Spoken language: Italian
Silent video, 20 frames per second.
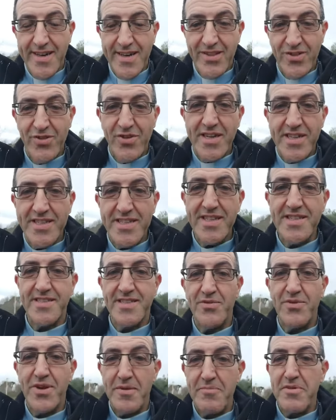non
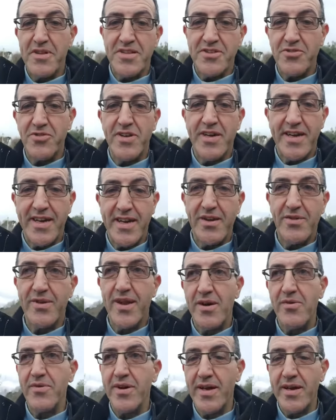esiste una persona che non
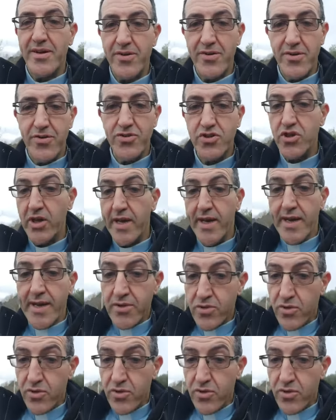ha una croce,